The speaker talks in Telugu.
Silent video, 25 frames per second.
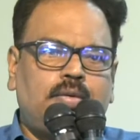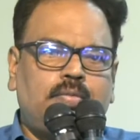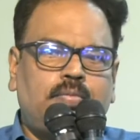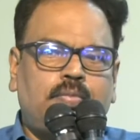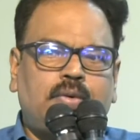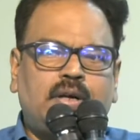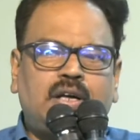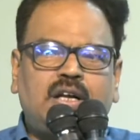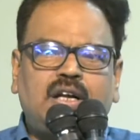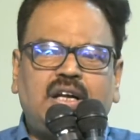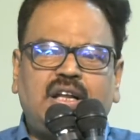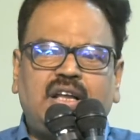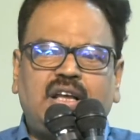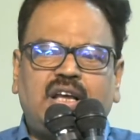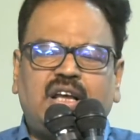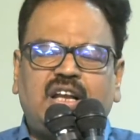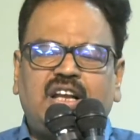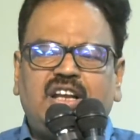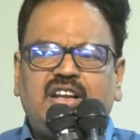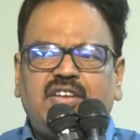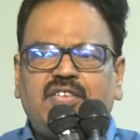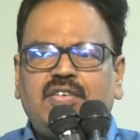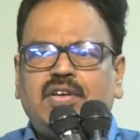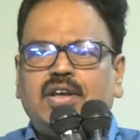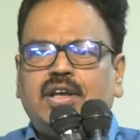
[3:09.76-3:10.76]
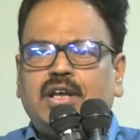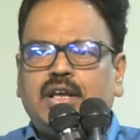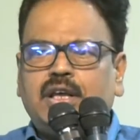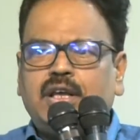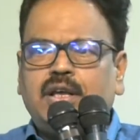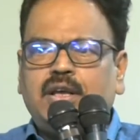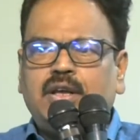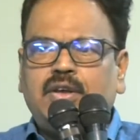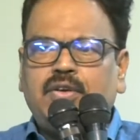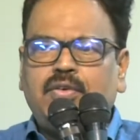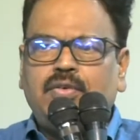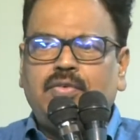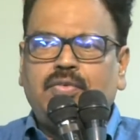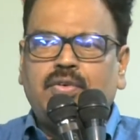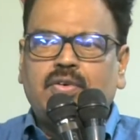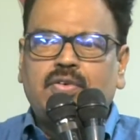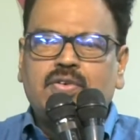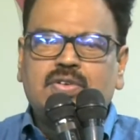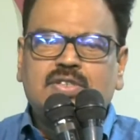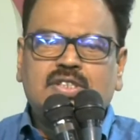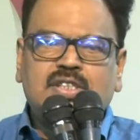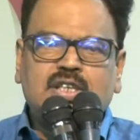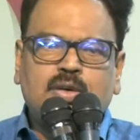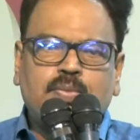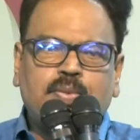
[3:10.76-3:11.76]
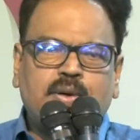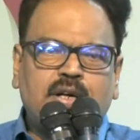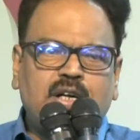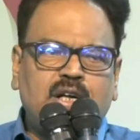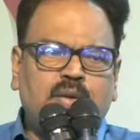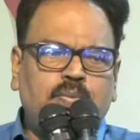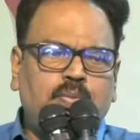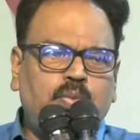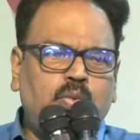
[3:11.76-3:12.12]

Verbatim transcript: మనల్ని అన్ని ఈ వ్యవస్థ పట్ల